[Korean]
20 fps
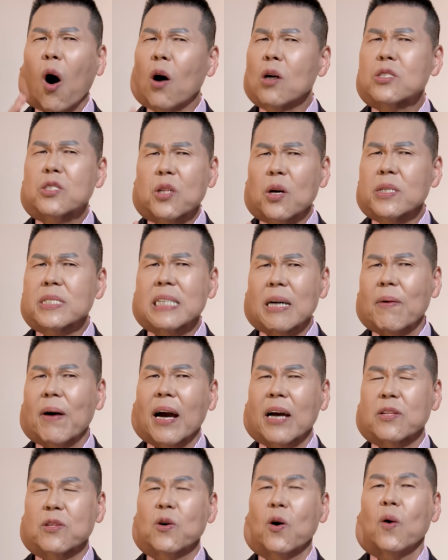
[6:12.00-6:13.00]
어떤
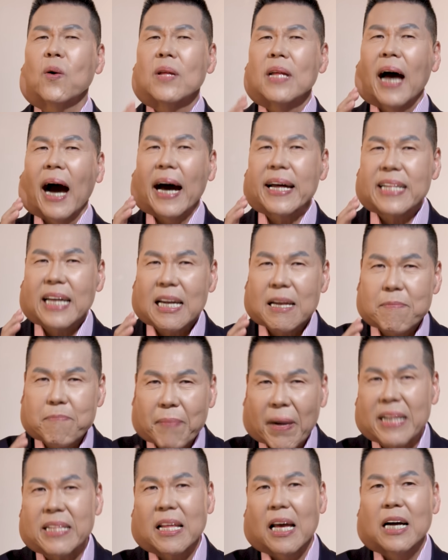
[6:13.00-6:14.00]
상황에도
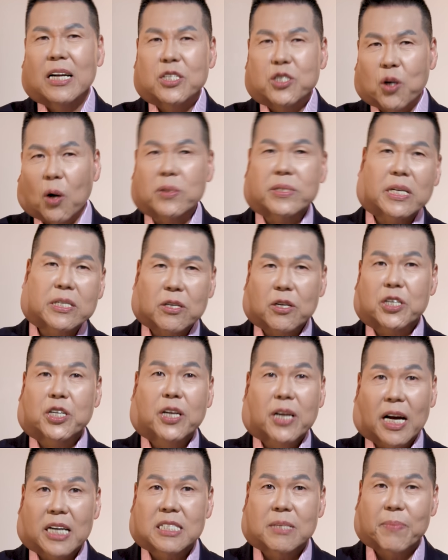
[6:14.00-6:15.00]
하나님만 절대적으로
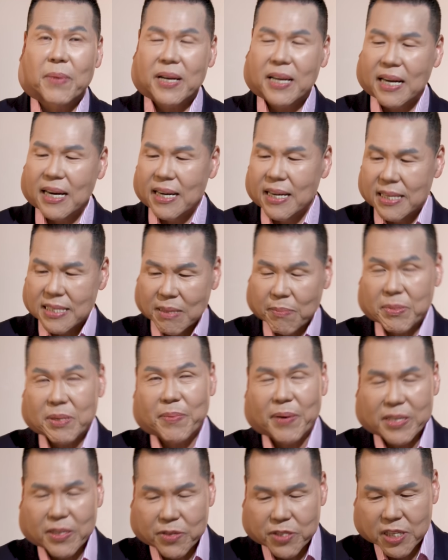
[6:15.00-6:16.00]
신뢰하십니까?
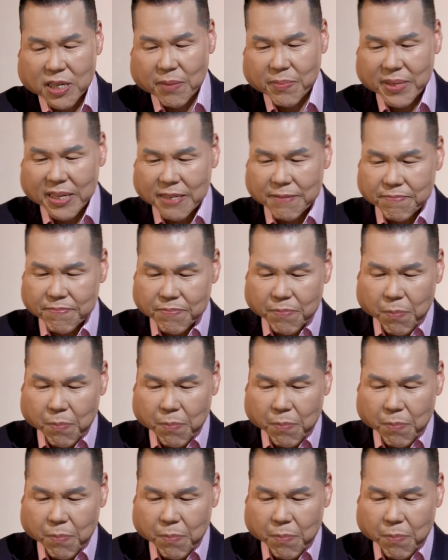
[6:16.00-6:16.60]
잠시만요. 실례합니다.